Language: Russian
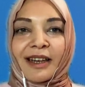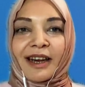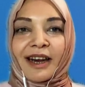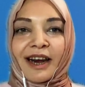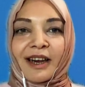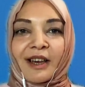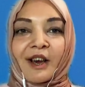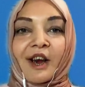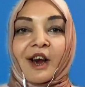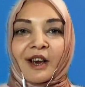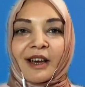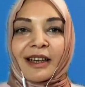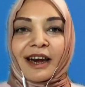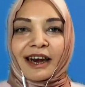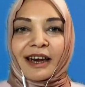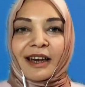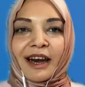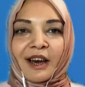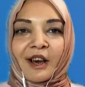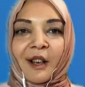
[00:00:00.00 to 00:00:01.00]
В
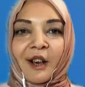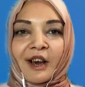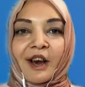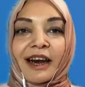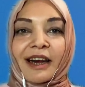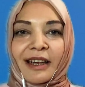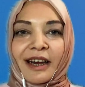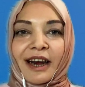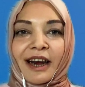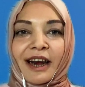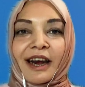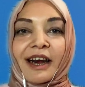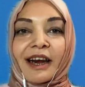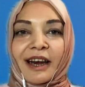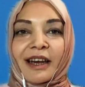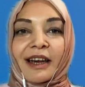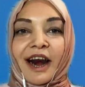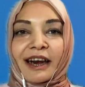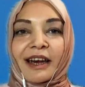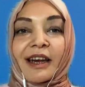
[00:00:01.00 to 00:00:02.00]
частности, в США
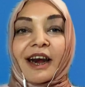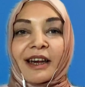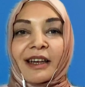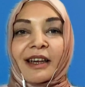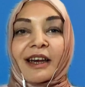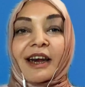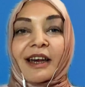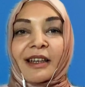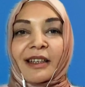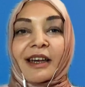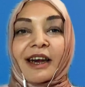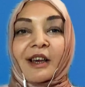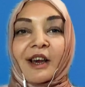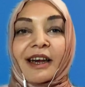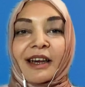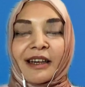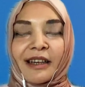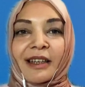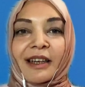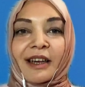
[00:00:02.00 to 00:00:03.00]
привязали поставки
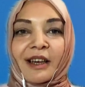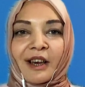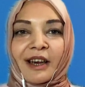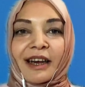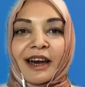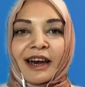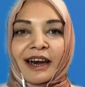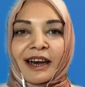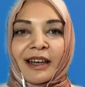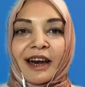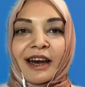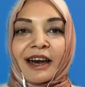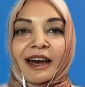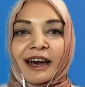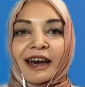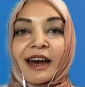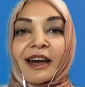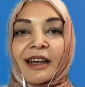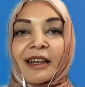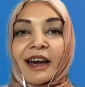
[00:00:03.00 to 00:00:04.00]
необходимых Турции
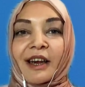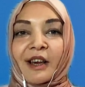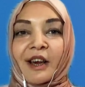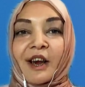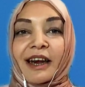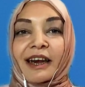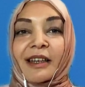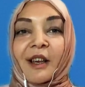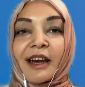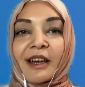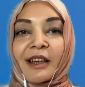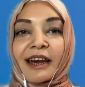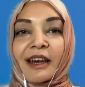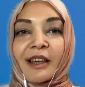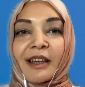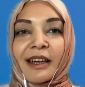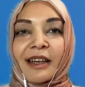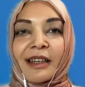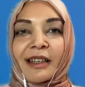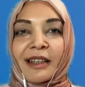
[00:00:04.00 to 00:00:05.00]
истребителей F-16.